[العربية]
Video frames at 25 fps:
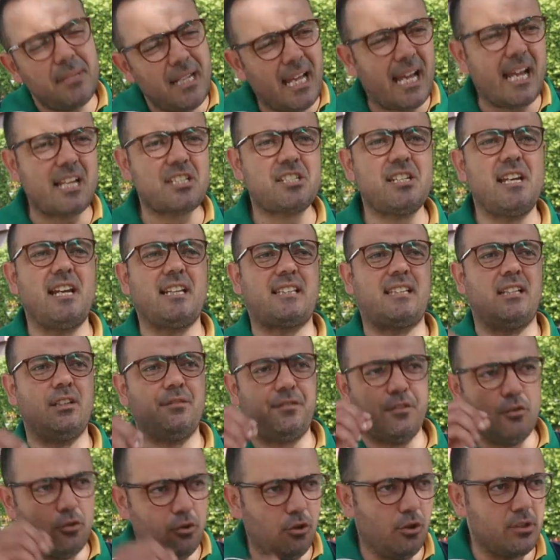من حاجات
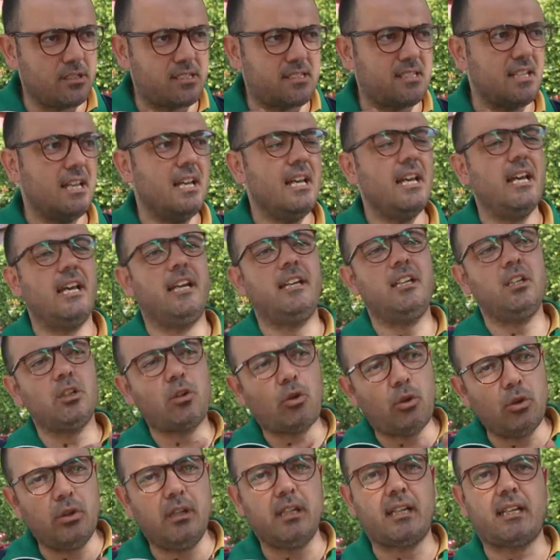الفلوس هي
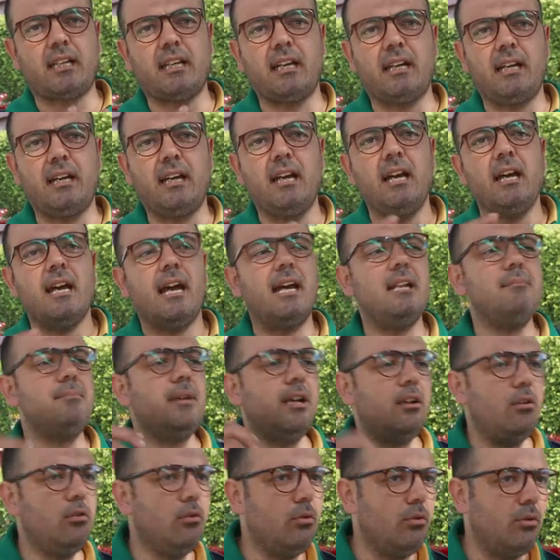يقول لك آه،
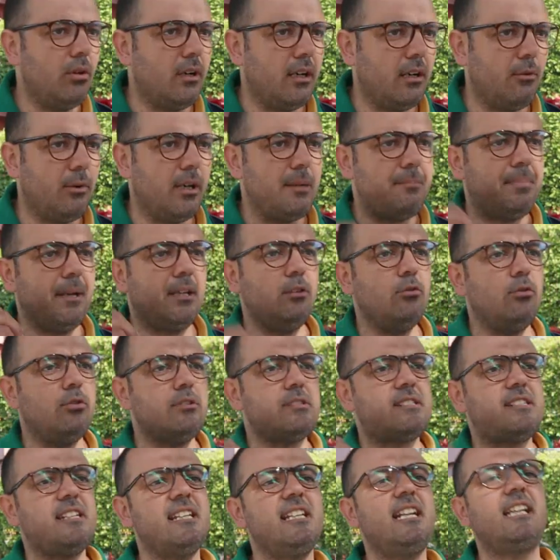المال
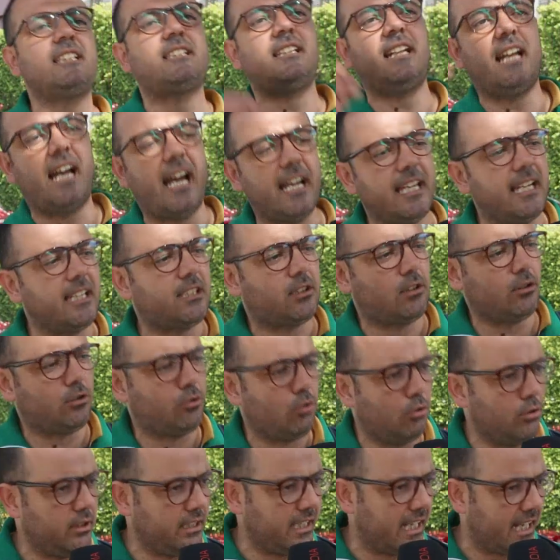والبنون زينة الحياة
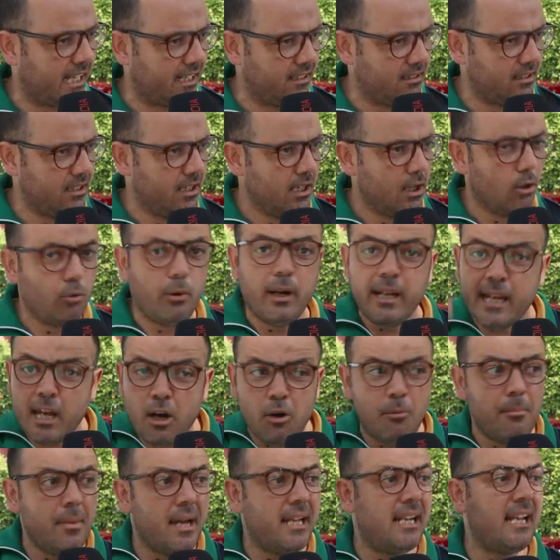الدنيا
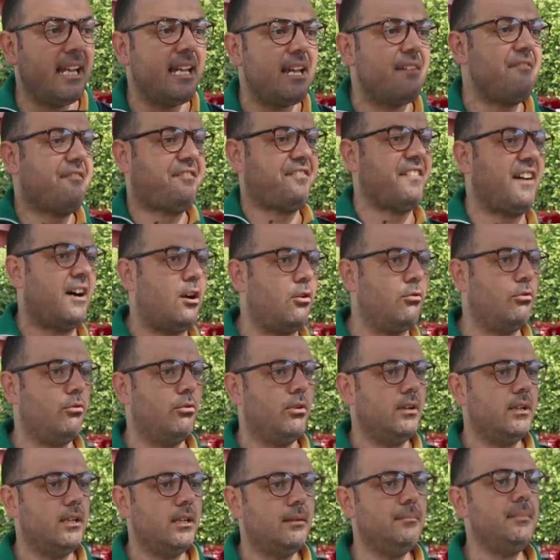ويوم لا ينفع
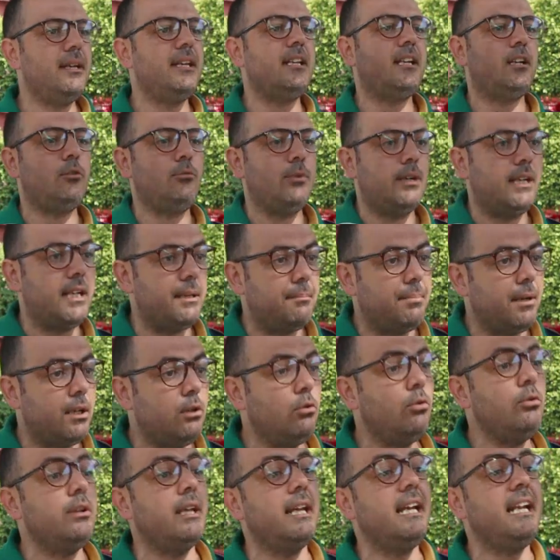مالا ولا
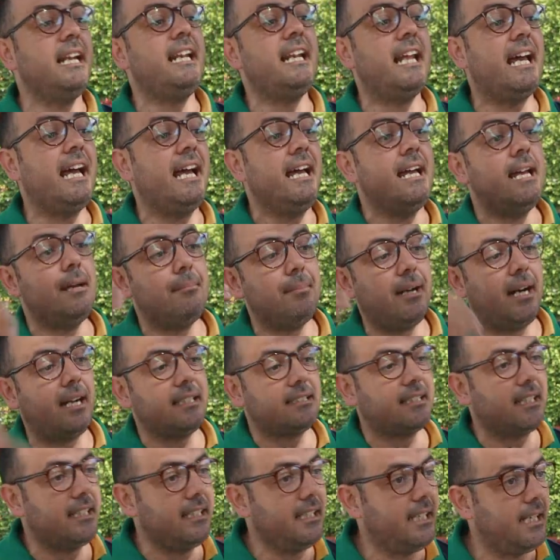بنون إلا ما
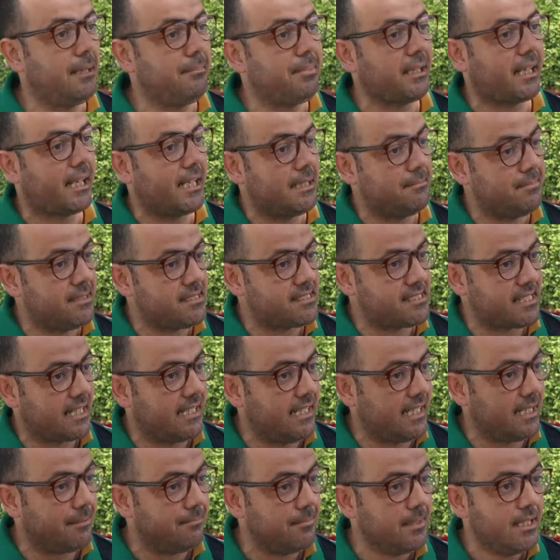أتى الله بقلب
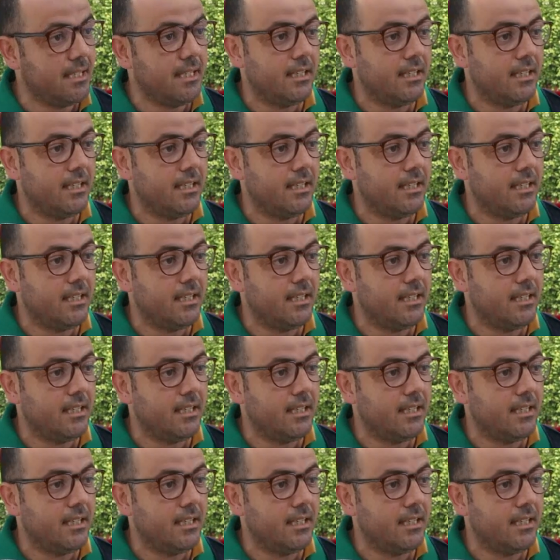سليم